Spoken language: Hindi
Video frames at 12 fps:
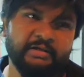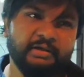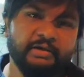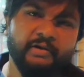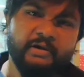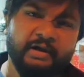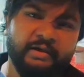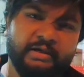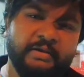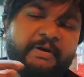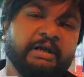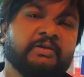कीजिएगा और हाँ
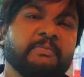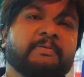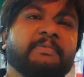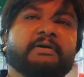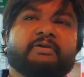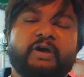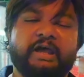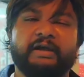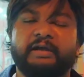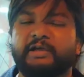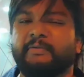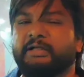कमेंट में ट्राई
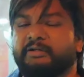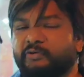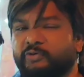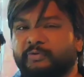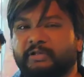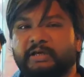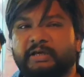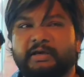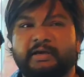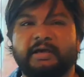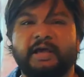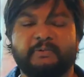करने के बाद ज़रूर
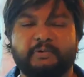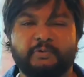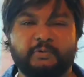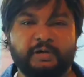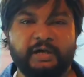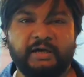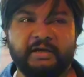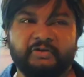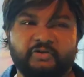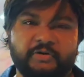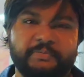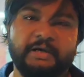बताइएगा कि आप लोगों को यहाँ का
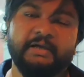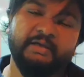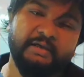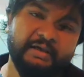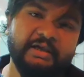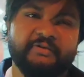शॉप शौरमा